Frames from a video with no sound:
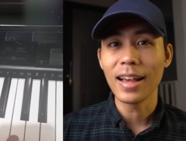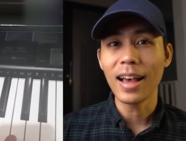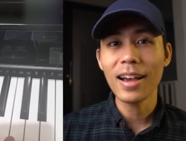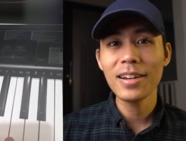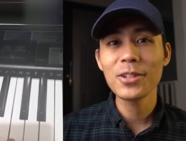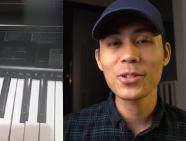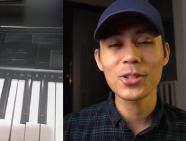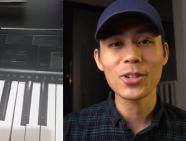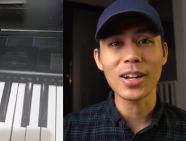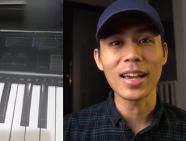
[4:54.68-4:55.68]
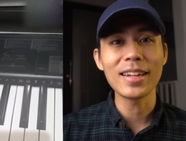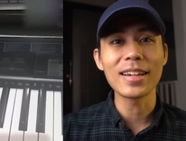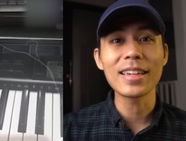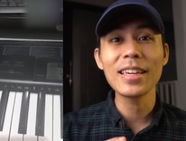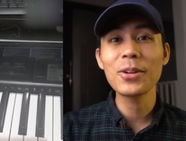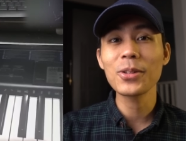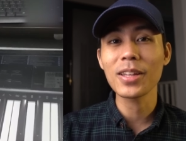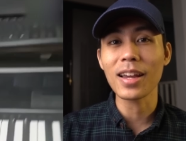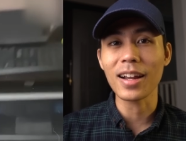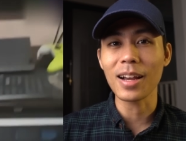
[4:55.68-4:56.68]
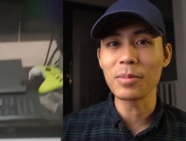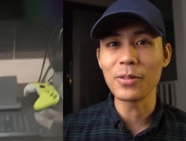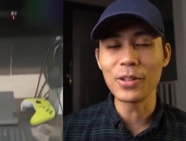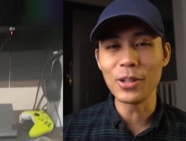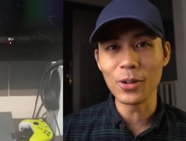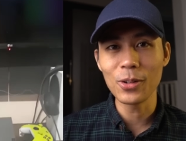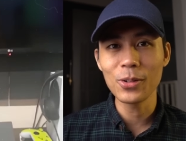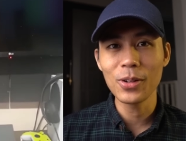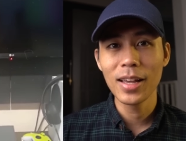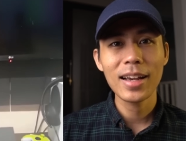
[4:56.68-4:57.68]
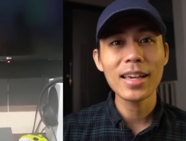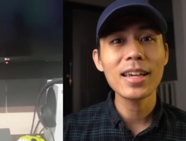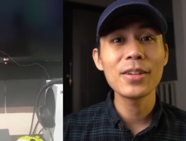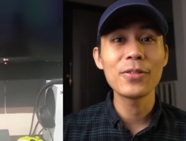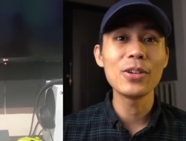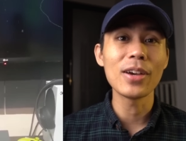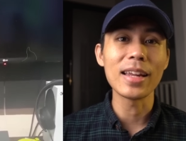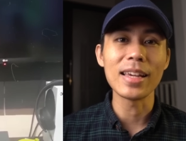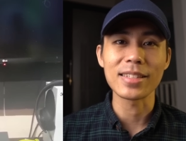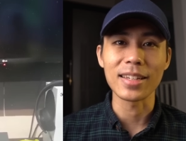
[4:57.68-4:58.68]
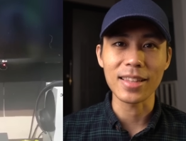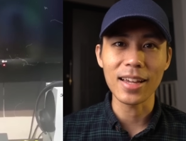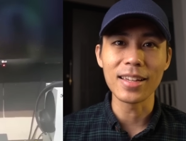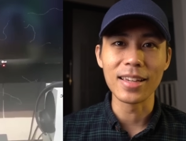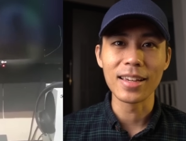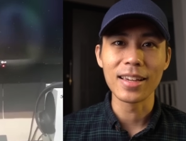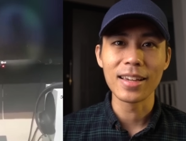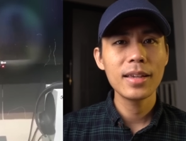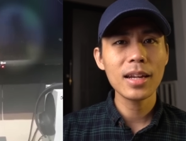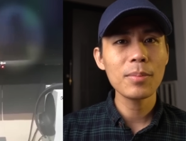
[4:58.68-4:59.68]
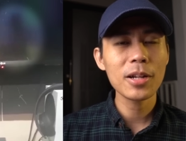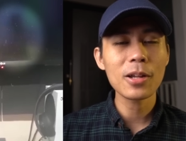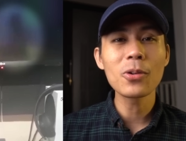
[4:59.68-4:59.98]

ada sosok lain yang ikut kerekam di video lo kayak di video Elias yang tadi. Kirimin ke